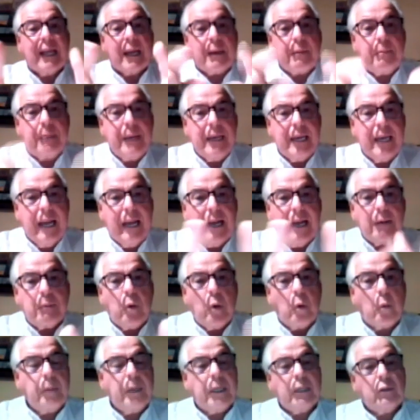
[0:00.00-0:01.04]
termina en
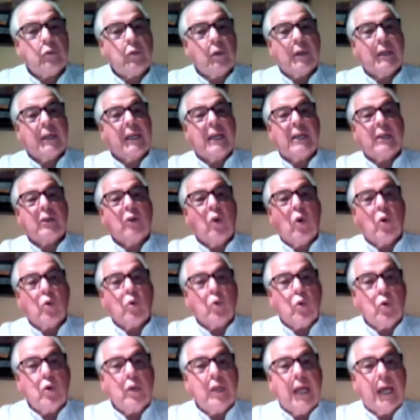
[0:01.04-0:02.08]
el momento en que él
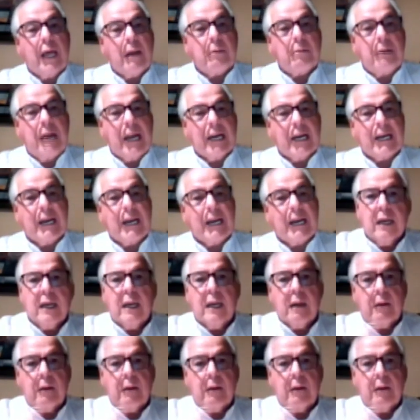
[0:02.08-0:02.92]
concluye de hablar.